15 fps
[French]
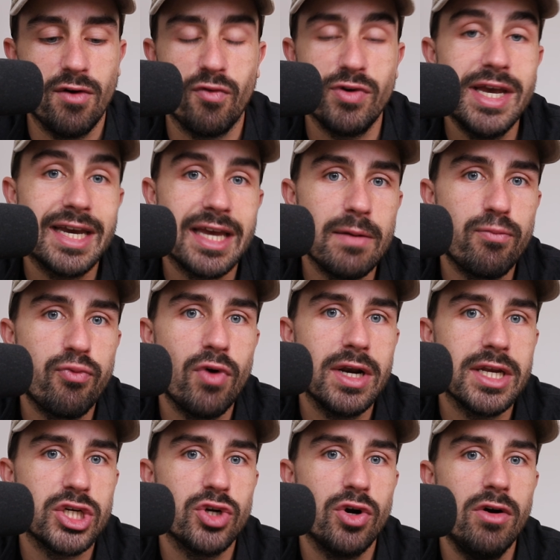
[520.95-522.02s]
Vous voyez à quel point
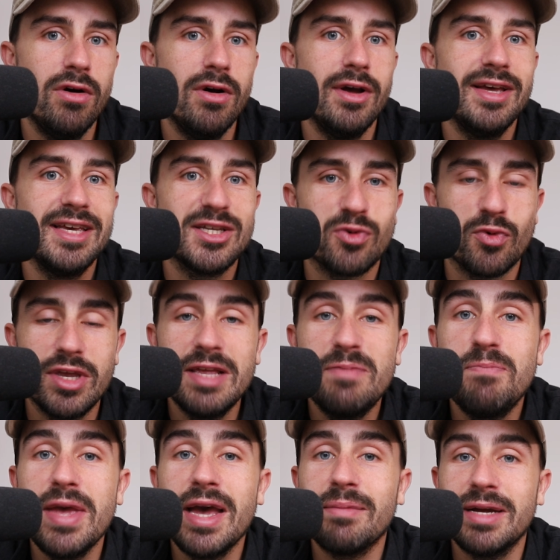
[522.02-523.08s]
les gens, sont
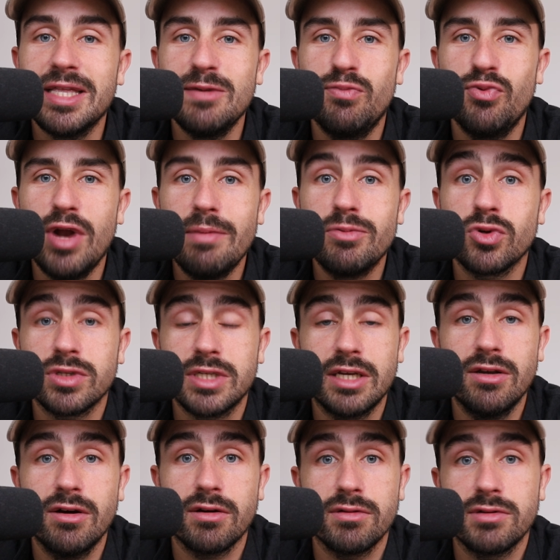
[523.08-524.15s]
hyper manipulables sur
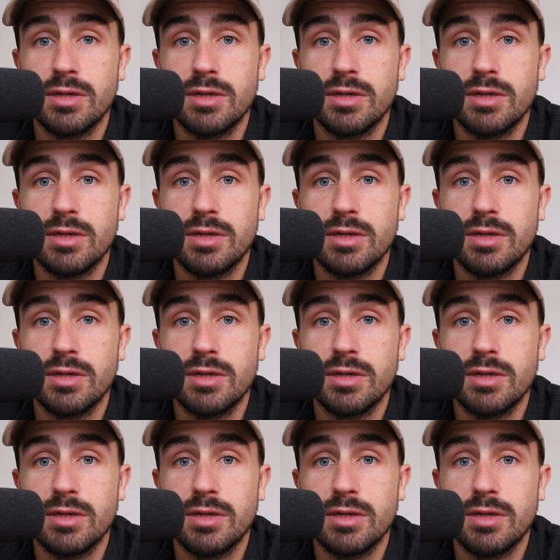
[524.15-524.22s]
TikTok.